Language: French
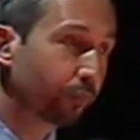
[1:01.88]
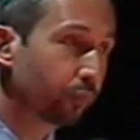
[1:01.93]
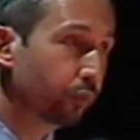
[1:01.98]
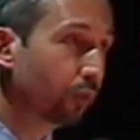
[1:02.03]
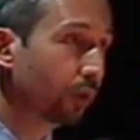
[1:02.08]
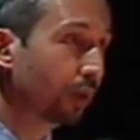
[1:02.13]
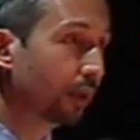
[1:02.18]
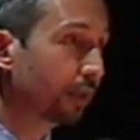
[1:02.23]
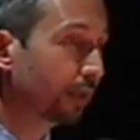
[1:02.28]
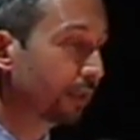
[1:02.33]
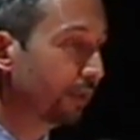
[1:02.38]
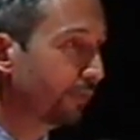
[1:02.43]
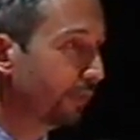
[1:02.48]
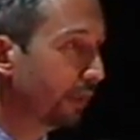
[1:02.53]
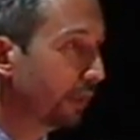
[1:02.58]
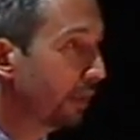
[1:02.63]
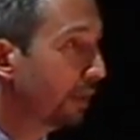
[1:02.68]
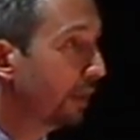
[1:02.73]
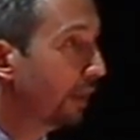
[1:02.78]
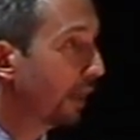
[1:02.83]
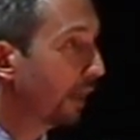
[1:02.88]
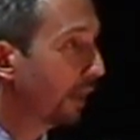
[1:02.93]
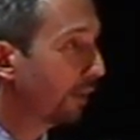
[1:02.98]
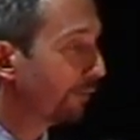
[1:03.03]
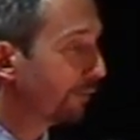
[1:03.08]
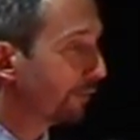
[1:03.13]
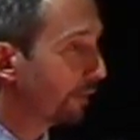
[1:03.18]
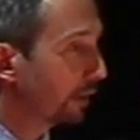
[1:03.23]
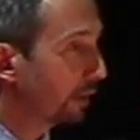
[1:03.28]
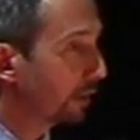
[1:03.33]
pour arriver à
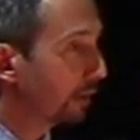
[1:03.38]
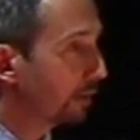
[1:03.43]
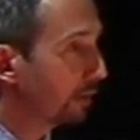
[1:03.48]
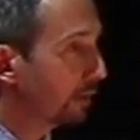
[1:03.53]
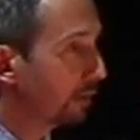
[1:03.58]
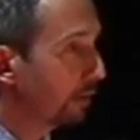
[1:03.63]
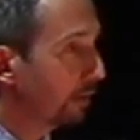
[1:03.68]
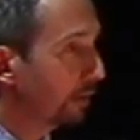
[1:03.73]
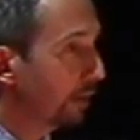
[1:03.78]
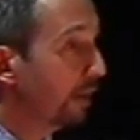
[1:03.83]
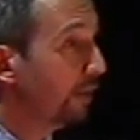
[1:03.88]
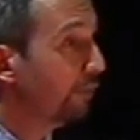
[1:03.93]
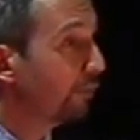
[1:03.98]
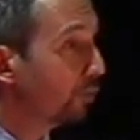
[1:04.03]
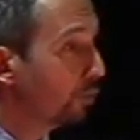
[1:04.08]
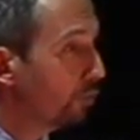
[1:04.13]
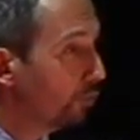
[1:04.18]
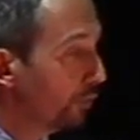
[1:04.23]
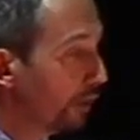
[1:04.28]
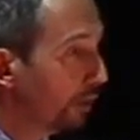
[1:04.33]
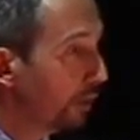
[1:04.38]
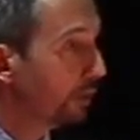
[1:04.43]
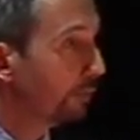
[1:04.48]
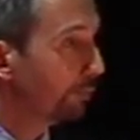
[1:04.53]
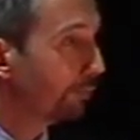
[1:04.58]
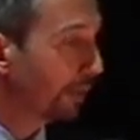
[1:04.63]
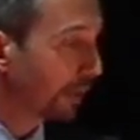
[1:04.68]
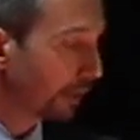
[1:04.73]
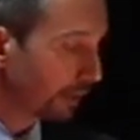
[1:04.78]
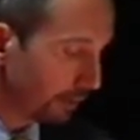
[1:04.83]
faire évoluer,
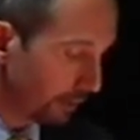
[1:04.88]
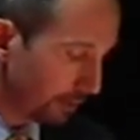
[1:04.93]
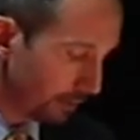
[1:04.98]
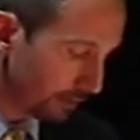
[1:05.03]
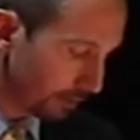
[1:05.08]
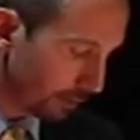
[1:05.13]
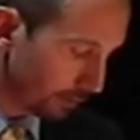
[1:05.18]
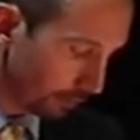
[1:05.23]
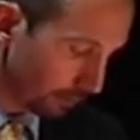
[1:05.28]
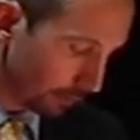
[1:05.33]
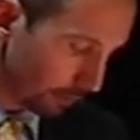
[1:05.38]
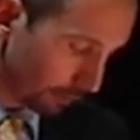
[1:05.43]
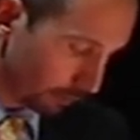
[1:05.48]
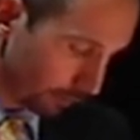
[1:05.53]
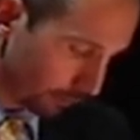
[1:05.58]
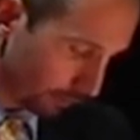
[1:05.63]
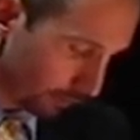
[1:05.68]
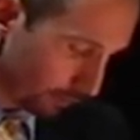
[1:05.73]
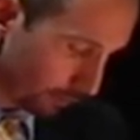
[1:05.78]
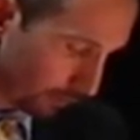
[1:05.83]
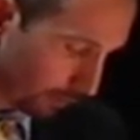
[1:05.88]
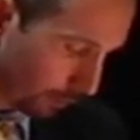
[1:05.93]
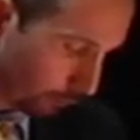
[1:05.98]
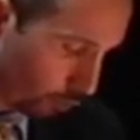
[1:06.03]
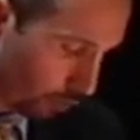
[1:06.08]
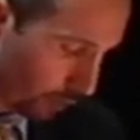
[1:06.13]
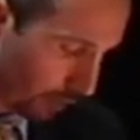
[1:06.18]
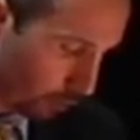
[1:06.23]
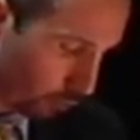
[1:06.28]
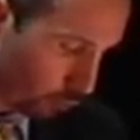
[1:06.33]
pérenniser euh, ces
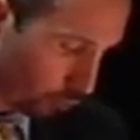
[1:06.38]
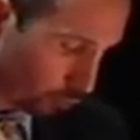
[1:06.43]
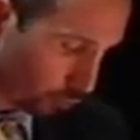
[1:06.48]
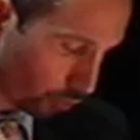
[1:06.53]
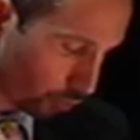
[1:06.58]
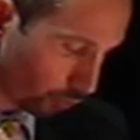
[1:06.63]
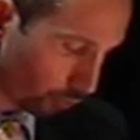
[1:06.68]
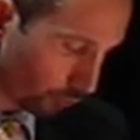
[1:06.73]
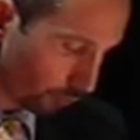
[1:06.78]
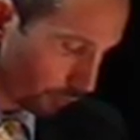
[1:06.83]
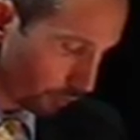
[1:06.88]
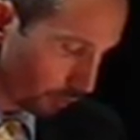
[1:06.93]
modèles sociaux.